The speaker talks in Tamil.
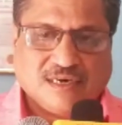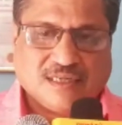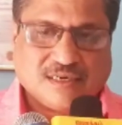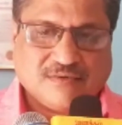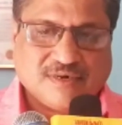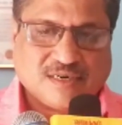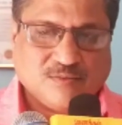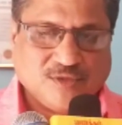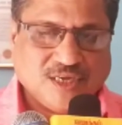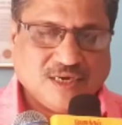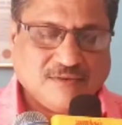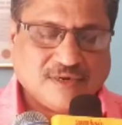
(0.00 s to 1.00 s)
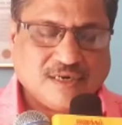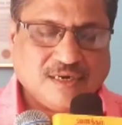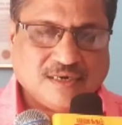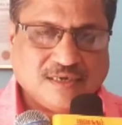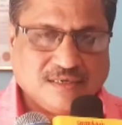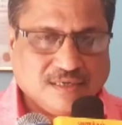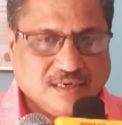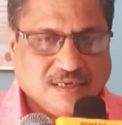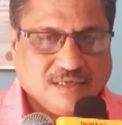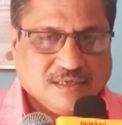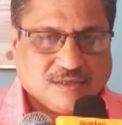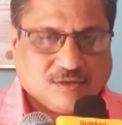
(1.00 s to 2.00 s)
ஆதரவற்ற முதியவர்களுக்கு
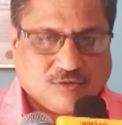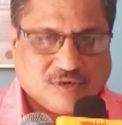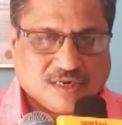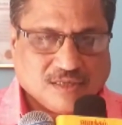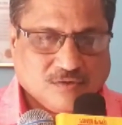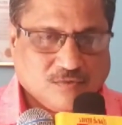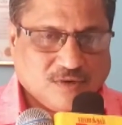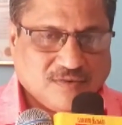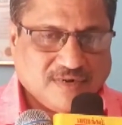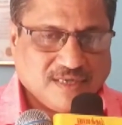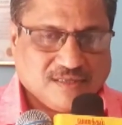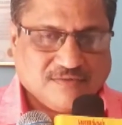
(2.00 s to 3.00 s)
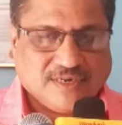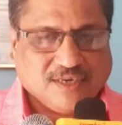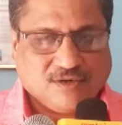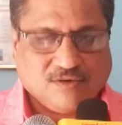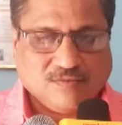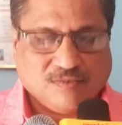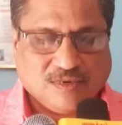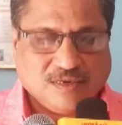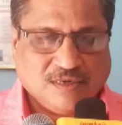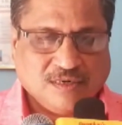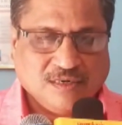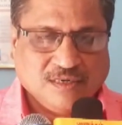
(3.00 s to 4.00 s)
தொடர்ந்து உணவளித்து வருகிறோம்
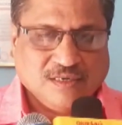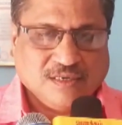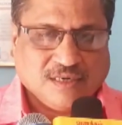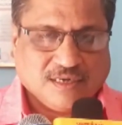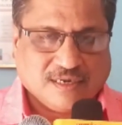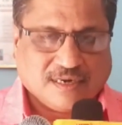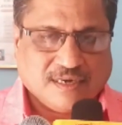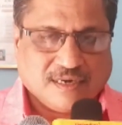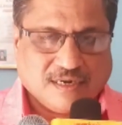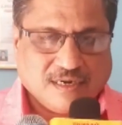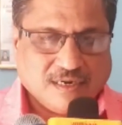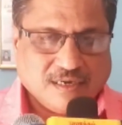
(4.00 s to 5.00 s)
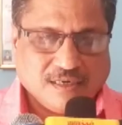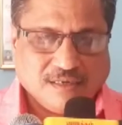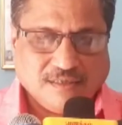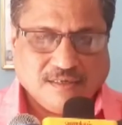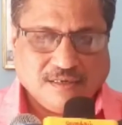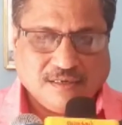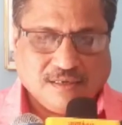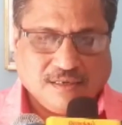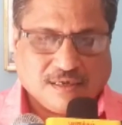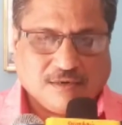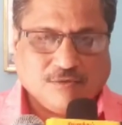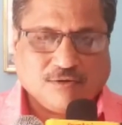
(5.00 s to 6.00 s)
இன்றைய நாள்
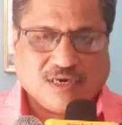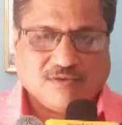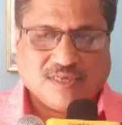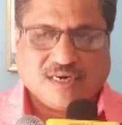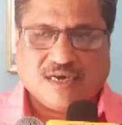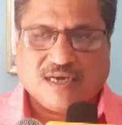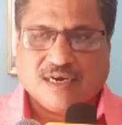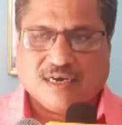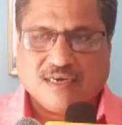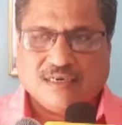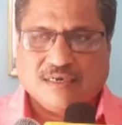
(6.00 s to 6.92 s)
இருநூறாவது நாளாக